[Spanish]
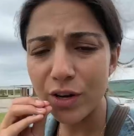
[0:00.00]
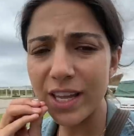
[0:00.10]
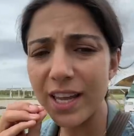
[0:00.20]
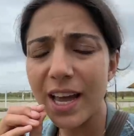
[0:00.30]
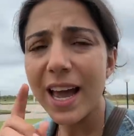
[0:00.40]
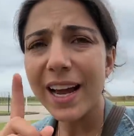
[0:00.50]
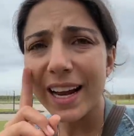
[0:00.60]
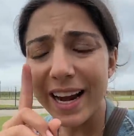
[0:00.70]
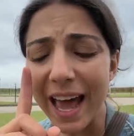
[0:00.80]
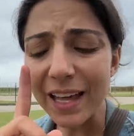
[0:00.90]
y
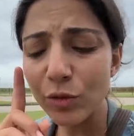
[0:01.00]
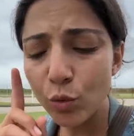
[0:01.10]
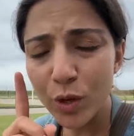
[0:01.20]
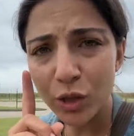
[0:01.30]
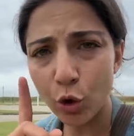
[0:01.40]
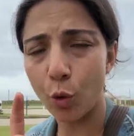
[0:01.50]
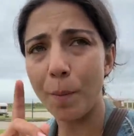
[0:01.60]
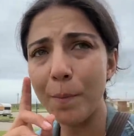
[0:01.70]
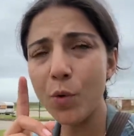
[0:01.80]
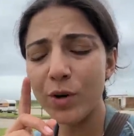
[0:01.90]
gratuito,
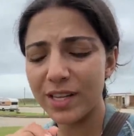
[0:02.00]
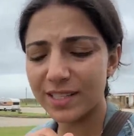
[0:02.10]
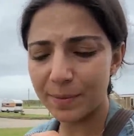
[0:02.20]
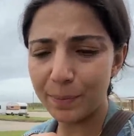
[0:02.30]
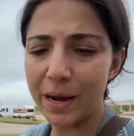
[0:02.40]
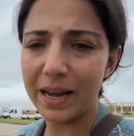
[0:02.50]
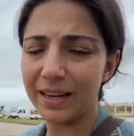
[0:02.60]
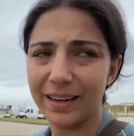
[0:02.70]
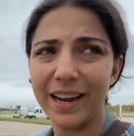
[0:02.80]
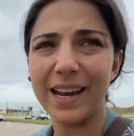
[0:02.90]
municipal,
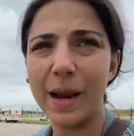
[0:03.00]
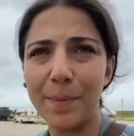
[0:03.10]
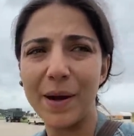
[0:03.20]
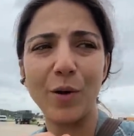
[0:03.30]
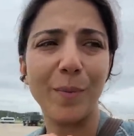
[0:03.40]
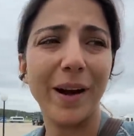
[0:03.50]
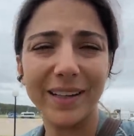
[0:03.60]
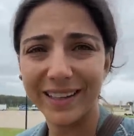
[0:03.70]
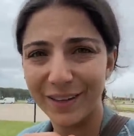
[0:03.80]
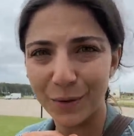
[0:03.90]
en La Paloma,
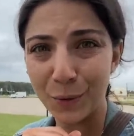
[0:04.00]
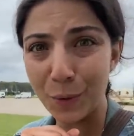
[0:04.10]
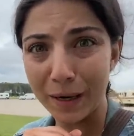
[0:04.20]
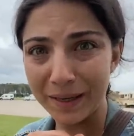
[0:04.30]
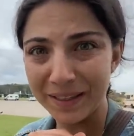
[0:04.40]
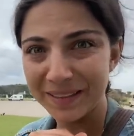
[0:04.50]
en Uruguay.